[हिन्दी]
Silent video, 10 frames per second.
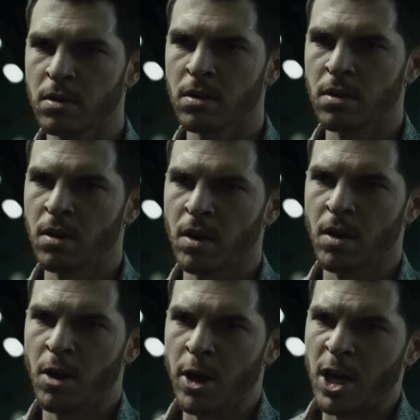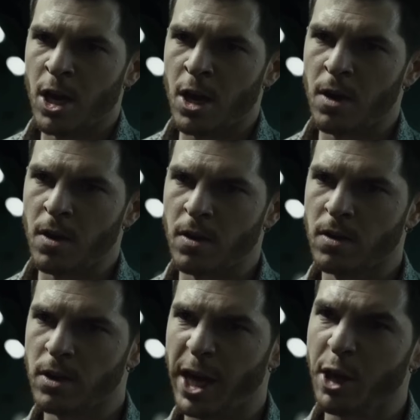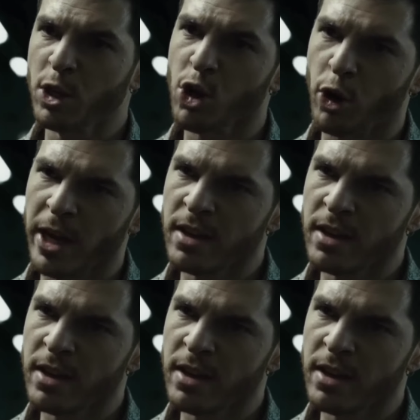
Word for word: नहीं आना चाहिए उसके बाद वो दोनों